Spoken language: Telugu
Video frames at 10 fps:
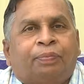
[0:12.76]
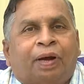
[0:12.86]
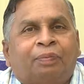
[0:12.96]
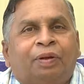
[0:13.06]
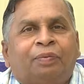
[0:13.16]

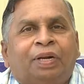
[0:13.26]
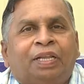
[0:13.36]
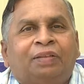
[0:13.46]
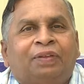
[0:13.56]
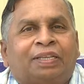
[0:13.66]
ప్రాబ్లం
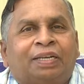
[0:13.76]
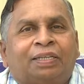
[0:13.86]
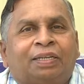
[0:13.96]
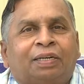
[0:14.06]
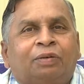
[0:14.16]
అనేది
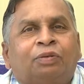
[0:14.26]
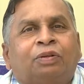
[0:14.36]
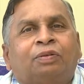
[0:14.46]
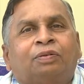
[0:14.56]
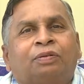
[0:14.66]
వ్యక్తిగతంగా ఉండదు